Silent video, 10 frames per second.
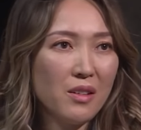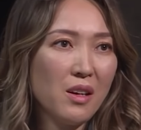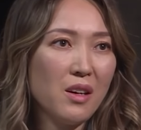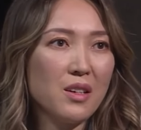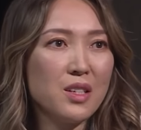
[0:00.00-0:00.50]

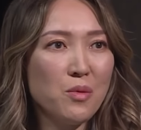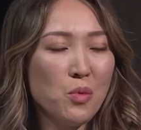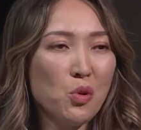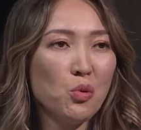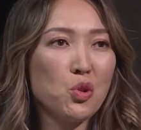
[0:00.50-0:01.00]
на
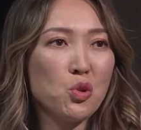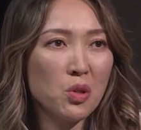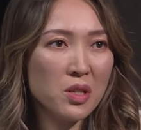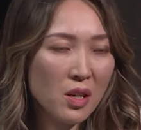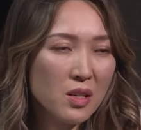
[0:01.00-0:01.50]
семью еще
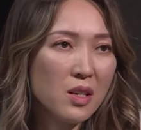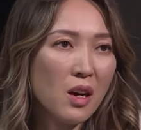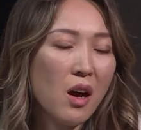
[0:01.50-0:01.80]
остался,